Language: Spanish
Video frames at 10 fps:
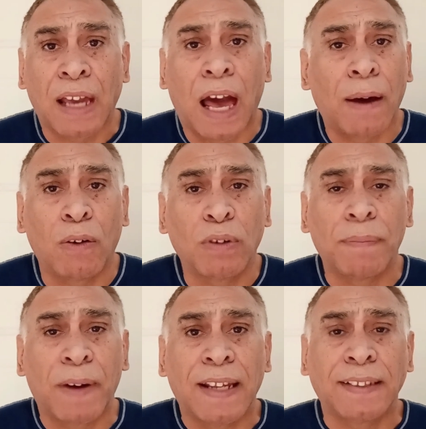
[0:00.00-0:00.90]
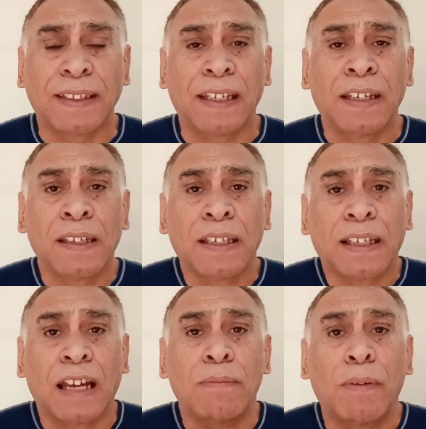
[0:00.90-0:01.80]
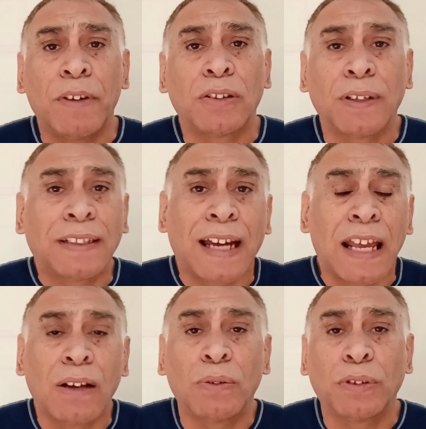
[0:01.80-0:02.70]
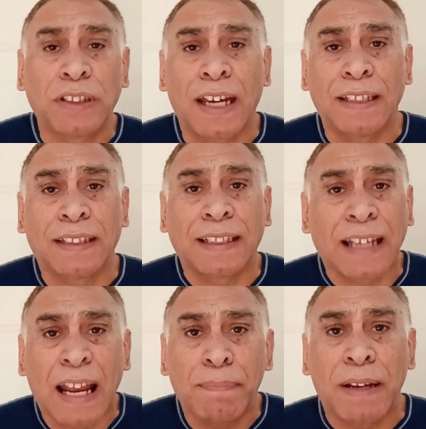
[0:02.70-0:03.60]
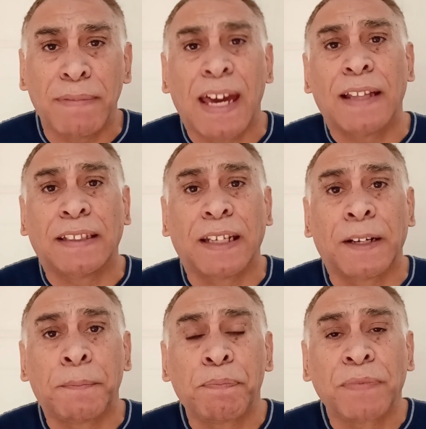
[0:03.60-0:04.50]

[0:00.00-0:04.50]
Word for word: Aunque parece que el momento es tan angustiante, tan apremiante,